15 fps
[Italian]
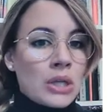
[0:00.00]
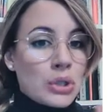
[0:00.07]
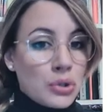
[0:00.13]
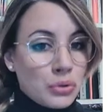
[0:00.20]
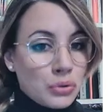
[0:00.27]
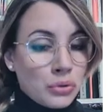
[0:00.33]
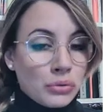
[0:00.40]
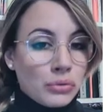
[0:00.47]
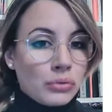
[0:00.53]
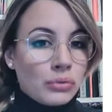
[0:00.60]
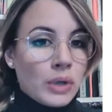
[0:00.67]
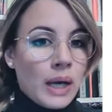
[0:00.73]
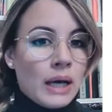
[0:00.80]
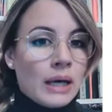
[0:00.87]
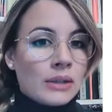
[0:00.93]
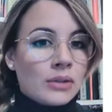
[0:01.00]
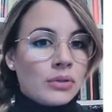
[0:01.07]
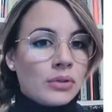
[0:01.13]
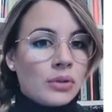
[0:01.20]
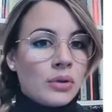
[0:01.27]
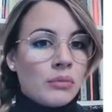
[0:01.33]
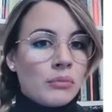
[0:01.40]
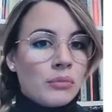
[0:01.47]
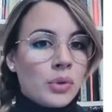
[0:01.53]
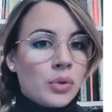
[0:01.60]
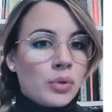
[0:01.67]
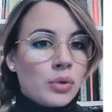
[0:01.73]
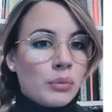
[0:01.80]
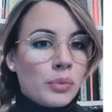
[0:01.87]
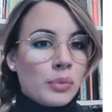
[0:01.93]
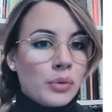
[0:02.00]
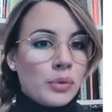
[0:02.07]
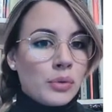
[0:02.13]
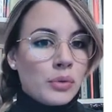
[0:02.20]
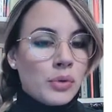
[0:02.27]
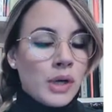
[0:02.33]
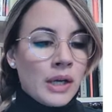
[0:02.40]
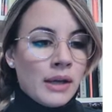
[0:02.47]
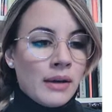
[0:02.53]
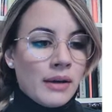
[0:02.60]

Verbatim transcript: strutturato, molto più